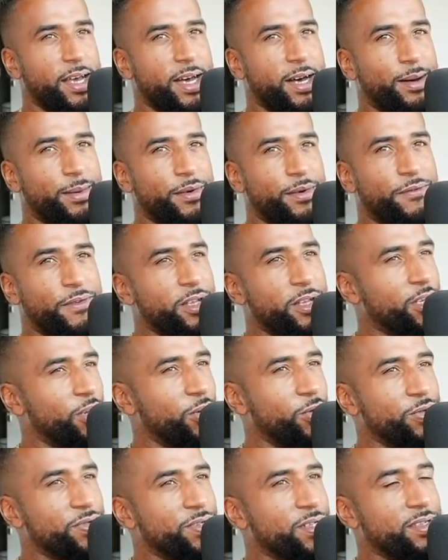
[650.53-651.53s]
Aber vielleicht
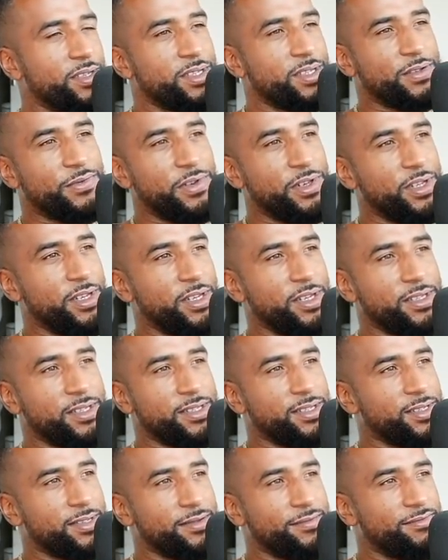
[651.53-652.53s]
lohnt sich das für die
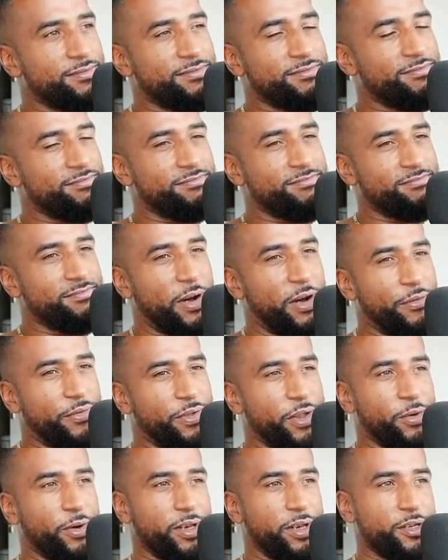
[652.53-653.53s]
jetzt auf
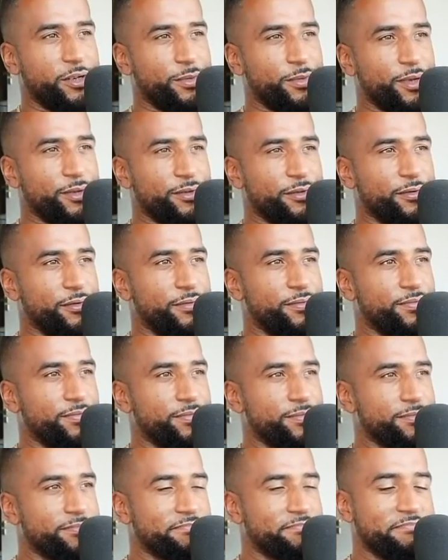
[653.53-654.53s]
Dauer nicht mehr so.
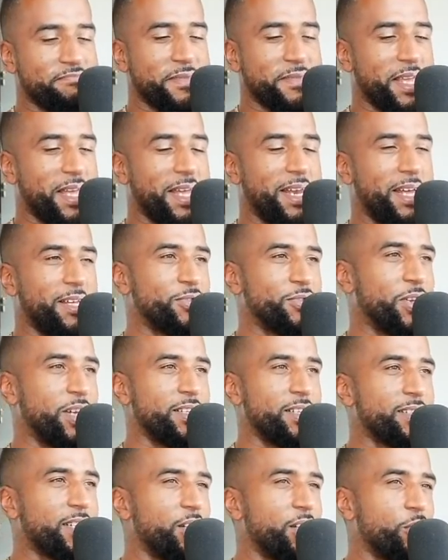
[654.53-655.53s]
Keine Ahnung, also
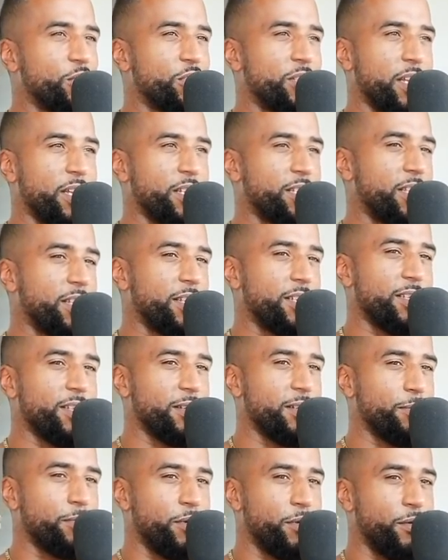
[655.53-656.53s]
ganz genau stecke ich da nicht
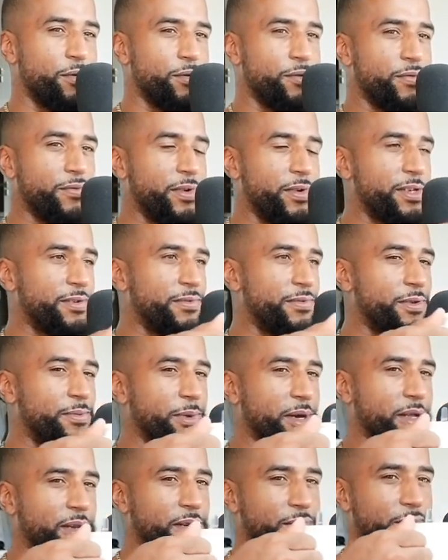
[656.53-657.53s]
drin, Bro. Weißt du, wie ich
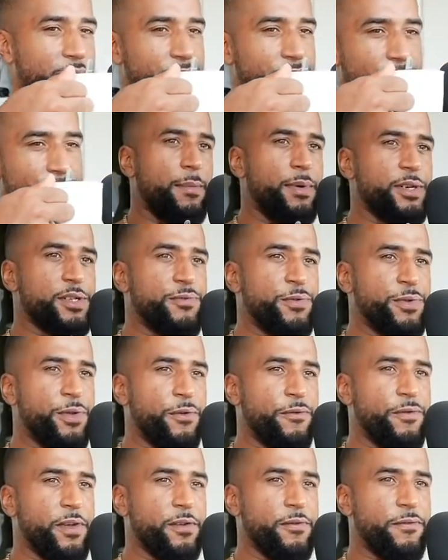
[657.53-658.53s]
meine? Aber es wird
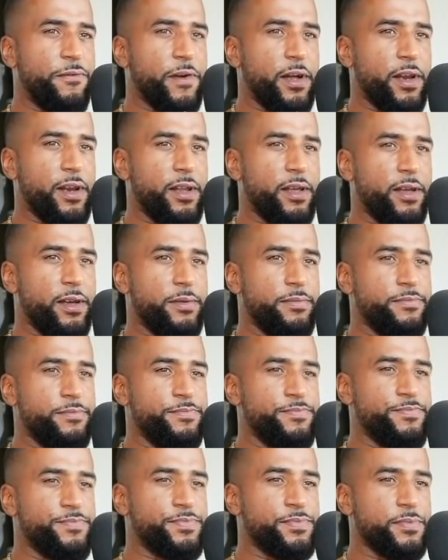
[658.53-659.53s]
auf jeden Fall
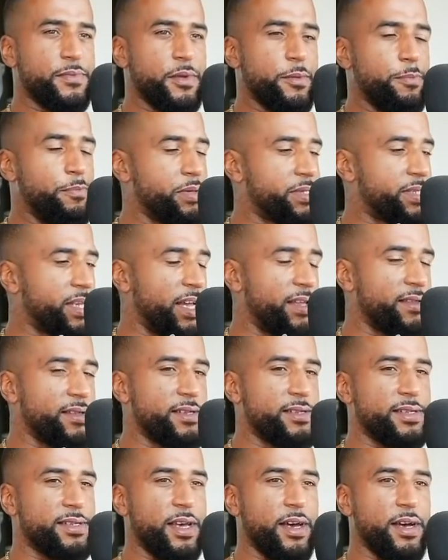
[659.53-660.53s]
ähm, bis
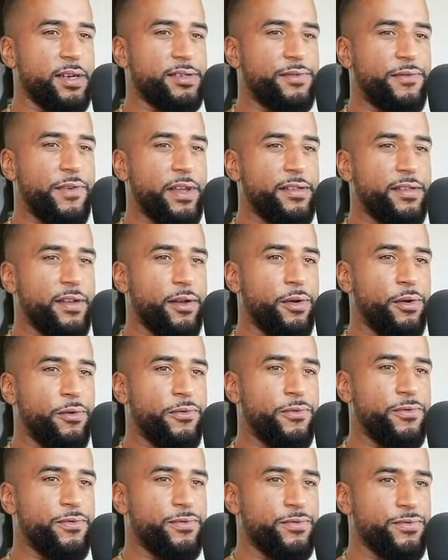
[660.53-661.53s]
Ende des Jahres
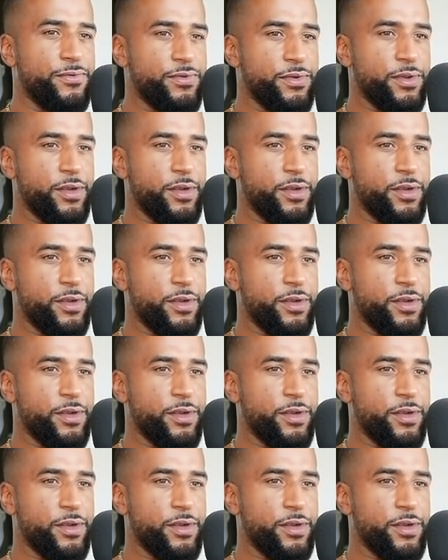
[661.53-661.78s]
weiterlaufen.